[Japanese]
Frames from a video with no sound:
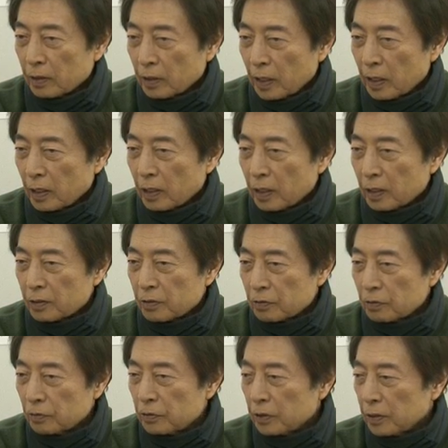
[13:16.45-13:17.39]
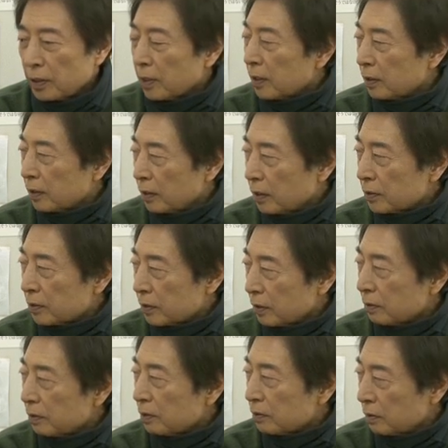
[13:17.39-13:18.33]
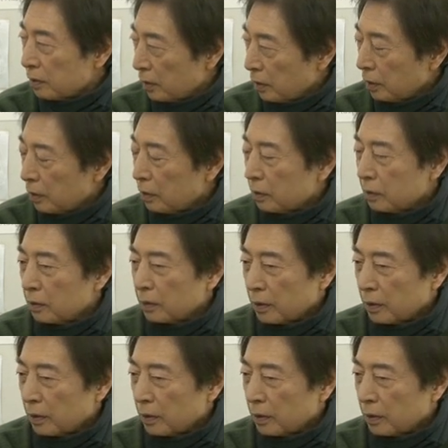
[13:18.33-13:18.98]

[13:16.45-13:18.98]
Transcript: なんかすごく嫌な気がしてるんですね。で